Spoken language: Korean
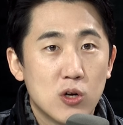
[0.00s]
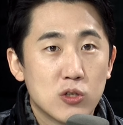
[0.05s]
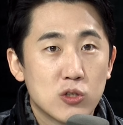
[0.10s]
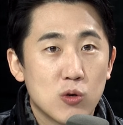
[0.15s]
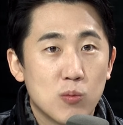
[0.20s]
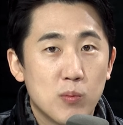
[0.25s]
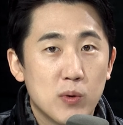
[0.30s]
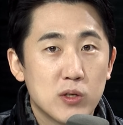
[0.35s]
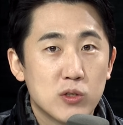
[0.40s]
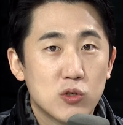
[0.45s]

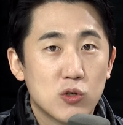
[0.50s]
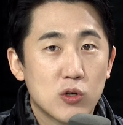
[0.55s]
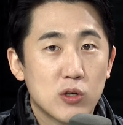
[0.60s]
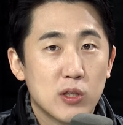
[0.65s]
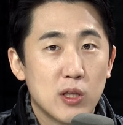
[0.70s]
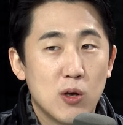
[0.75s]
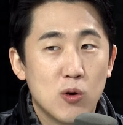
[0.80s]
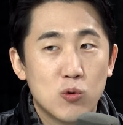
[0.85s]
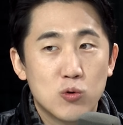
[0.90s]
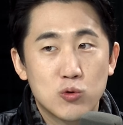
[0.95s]
전반적인
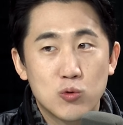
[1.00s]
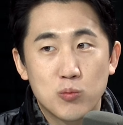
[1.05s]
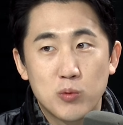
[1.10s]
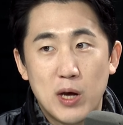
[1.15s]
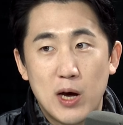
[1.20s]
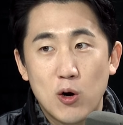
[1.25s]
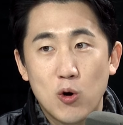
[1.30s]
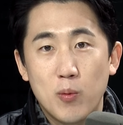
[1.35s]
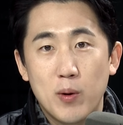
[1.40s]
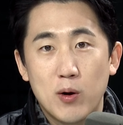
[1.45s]
내용을 좀
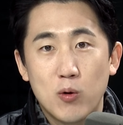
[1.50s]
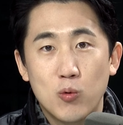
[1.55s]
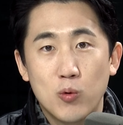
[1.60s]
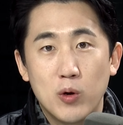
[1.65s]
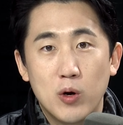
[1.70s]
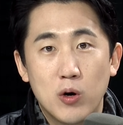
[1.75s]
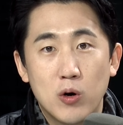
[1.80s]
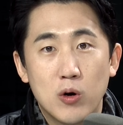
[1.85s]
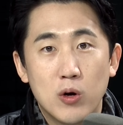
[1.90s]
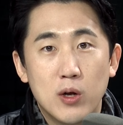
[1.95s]

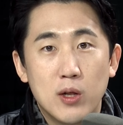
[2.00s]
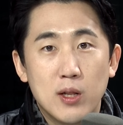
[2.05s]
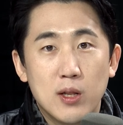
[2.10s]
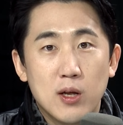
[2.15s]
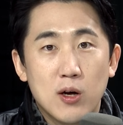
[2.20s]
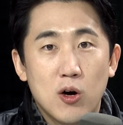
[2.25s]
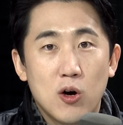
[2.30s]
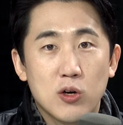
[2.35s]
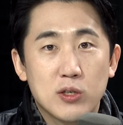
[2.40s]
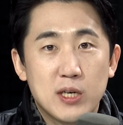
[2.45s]
다뤄봤고요.
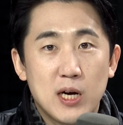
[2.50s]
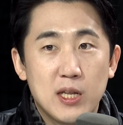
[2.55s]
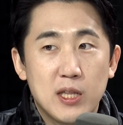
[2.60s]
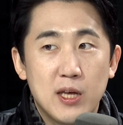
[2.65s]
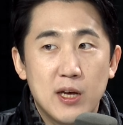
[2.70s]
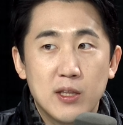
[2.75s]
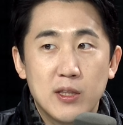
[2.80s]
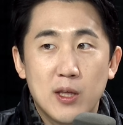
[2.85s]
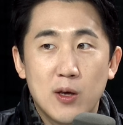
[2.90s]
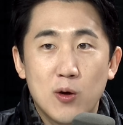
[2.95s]
어, 자세한